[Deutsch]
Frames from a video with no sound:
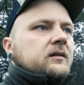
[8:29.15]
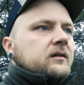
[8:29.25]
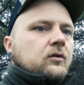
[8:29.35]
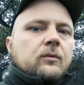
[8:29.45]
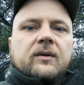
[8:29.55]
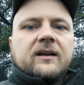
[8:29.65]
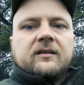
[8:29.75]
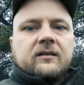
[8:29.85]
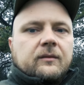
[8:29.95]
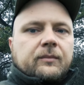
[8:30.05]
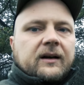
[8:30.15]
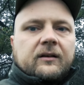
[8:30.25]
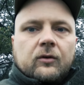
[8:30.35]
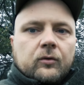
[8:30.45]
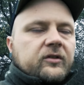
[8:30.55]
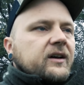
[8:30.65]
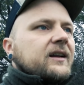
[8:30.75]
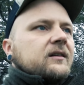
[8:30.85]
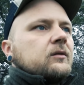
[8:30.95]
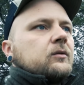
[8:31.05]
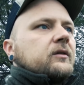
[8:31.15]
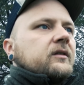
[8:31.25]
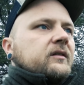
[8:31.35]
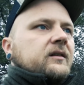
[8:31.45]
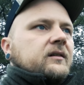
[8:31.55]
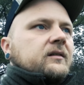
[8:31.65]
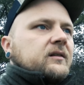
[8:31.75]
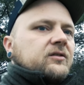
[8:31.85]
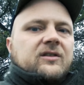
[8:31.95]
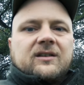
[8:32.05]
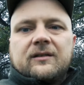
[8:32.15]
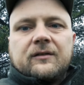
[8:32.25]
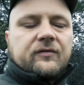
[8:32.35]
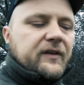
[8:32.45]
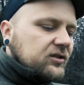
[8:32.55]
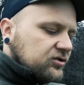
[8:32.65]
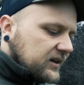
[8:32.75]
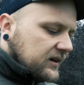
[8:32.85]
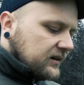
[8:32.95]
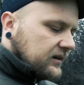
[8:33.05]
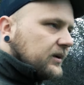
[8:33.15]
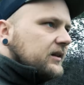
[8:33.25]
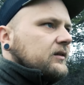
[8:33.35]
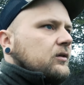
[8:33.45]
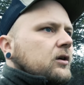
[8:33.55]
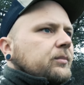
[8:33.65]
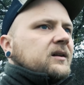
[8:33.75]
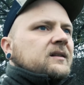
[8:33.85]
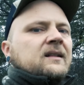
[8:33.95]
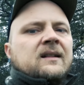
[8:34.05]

die eine komplett äh, blanke Lunte hatten und äh, richtige Fehlstellen am ganzen Körper.